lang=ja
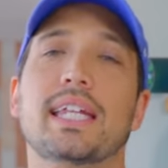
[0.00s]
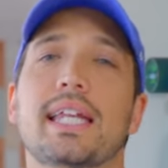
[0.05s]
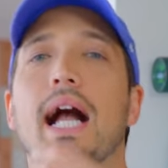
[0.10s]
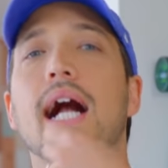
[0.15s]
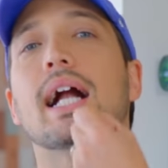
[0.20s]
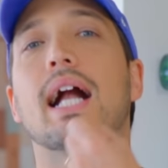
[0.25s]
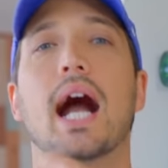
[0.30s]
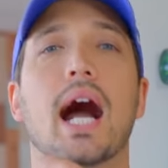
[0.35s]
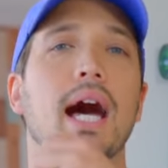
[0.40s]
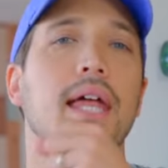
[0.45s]
に
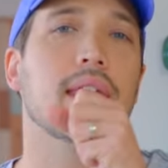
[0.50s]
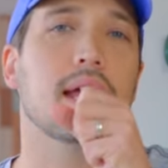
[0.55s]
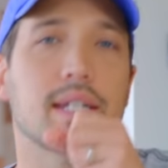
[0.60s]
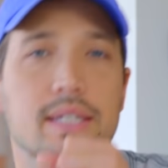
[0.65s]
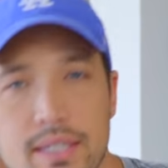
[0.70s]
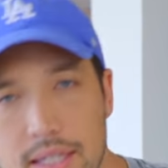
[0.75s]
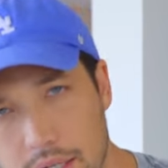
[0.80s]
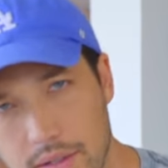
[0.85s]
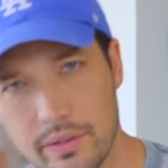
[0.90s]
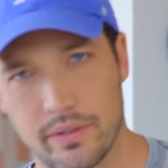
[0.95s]
なんか
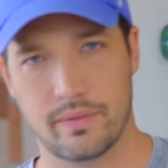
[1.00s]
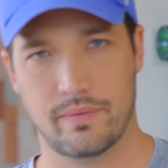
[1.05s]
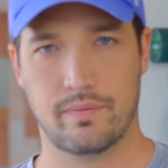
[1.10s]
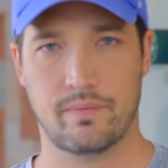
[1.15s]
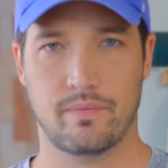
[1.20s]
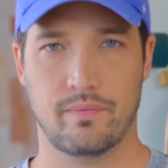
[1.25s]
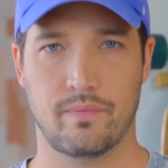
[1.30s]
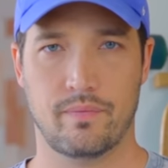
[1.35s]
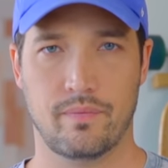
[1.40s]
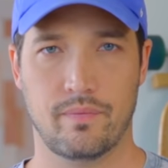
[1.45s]
話してる、
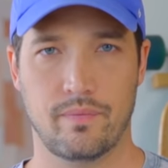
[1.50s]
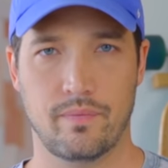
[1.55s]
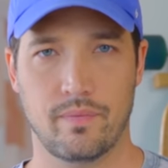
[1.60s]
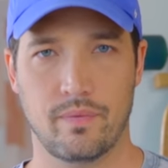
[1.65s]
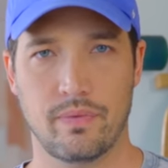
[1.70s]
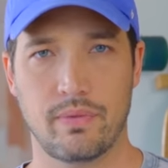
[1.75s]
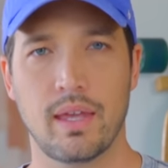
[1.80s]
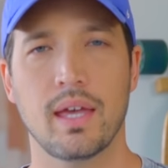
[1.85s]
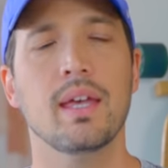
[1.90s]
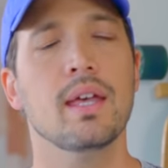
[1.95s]

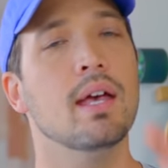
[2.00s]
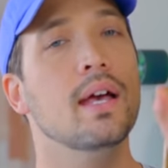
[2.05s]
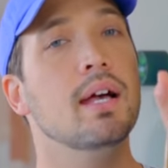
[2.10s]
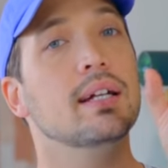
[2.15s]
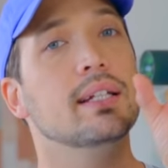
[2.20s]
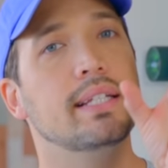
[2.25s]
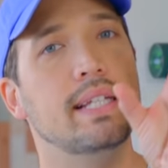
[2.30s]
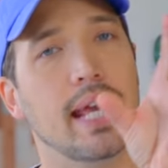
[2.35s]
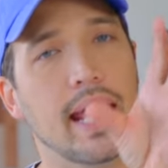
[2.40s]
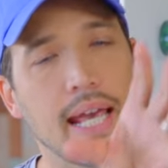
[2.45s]
ね、
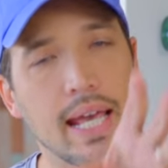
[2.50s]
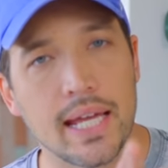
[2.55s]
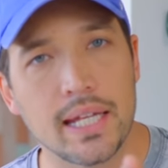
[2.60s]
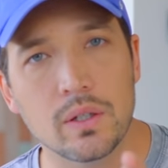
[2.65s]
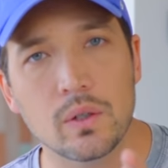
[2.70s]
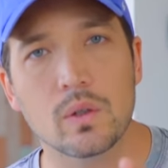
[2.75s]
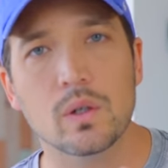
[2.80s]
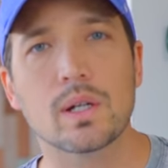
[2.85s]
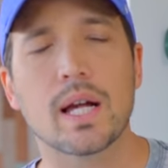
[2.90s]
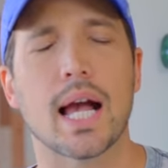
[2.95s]
芸
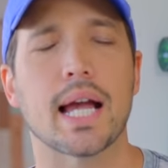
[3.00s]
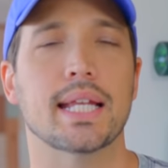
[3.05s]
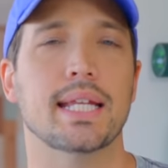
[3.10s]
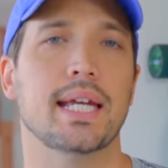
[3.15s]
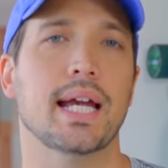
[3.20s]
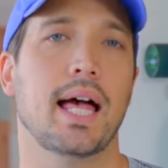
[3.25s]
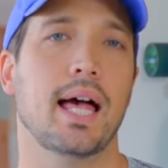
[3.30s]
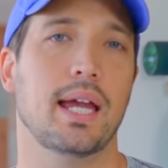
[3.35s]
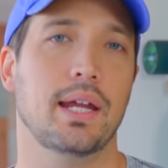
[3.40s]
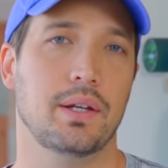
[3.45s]
能界
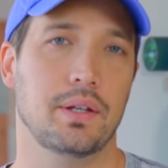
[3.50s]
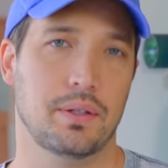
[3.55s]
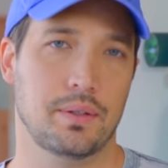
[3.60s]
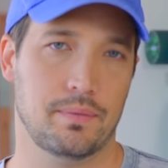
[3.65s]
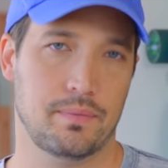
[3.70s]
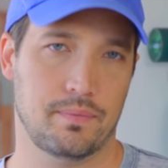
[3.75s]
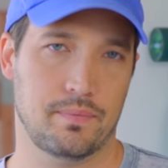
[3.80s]
に入る、